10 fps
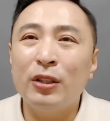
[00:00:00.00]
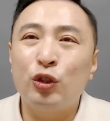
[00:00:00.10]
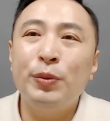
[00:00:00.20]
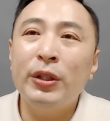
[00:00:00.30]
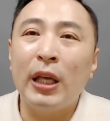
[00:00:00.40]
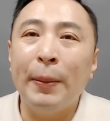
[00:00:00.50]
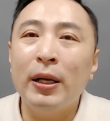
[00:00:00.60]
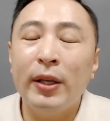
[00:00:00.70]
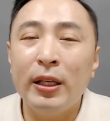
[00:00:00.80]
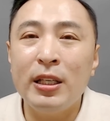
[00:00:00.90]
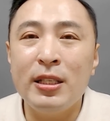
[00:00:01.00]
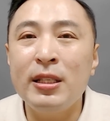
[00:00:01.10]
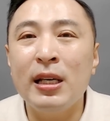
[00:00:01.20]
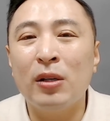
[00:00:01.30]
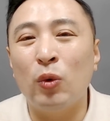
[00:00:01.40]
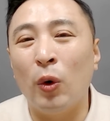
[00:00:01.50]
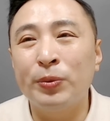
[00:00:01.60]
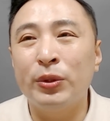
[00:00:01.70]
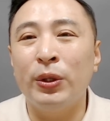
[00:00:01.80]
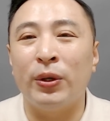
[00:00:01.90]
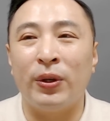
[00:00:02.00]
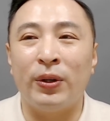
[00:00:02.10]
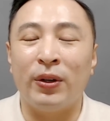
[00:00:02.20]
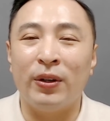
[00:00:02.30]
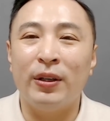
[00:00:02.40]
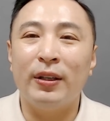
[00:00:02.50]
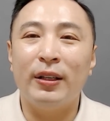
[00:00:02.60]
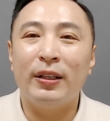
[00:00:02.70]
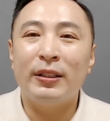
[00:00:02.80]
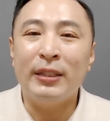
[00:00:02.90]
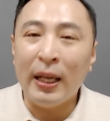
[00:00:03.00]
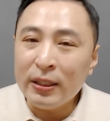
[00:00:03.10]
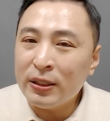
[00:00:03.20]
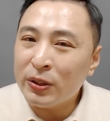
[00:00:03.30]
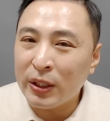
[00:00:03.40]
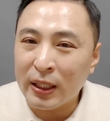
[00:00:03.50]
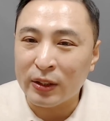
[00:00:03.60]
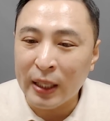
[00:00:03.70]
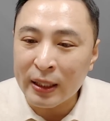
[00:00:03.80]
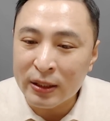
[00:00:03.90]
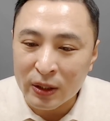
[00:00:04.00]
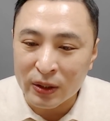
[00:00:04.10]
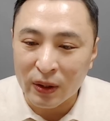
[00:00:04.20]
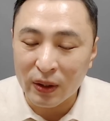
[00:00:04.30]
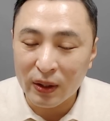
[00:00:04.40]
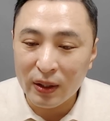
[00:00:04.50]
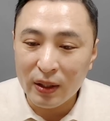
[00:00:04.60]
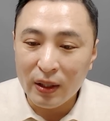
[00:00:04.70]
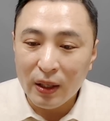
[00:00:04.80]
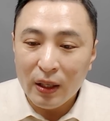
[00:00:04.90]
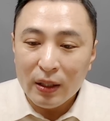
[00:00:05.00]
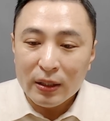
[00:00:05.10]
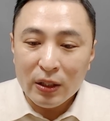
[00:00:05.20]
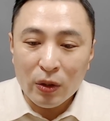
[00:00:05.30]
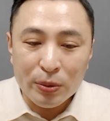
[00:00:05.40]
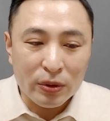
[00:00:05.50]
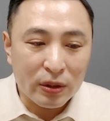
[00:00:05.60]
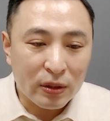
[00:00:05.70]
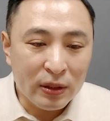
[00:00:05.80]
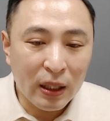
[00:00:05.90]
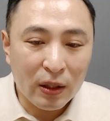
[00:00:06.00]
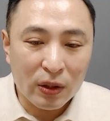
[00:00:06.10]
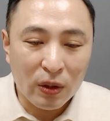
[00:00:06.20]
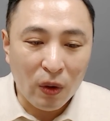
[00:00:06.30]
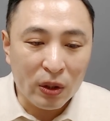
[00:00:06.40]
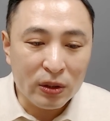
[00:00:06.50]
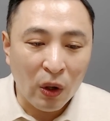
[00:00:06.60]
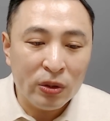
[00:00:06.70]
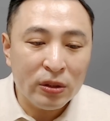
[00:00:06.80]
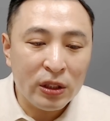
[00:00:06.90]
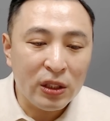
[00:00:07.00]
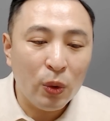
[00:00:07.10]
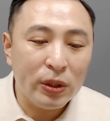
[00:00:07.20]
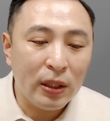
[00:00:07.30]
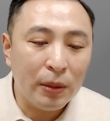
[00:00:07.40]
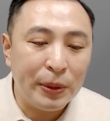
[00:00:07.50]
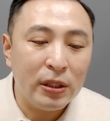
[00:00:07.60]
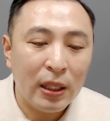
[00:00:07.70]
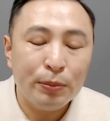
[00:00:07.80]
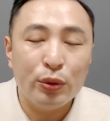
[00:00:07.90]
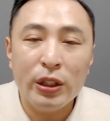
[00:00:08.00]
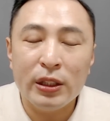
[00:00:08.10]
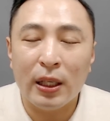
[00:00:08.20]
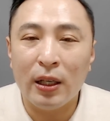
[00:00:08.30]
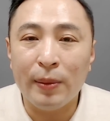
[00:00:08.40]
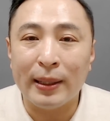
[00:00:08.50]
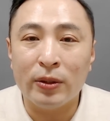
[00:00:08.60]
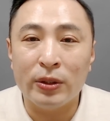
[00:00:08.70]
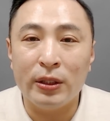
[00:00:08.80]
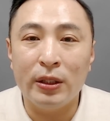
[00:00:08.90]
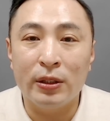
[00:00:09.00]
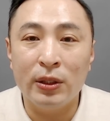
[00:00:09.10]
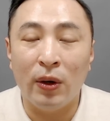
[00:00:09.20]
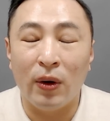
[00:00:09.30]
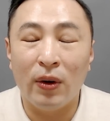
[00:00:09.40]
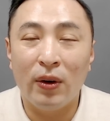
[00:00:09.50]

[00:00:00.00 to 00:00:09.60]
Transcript: 주변에 개발 계획이 있냐고. 없어요. 예를 들어서 얘기하는 거예요. 예를 들어서. 여러분 그냥 여느 시골이랑 비슷한 분위기잖아요. 봤더니. 그죠?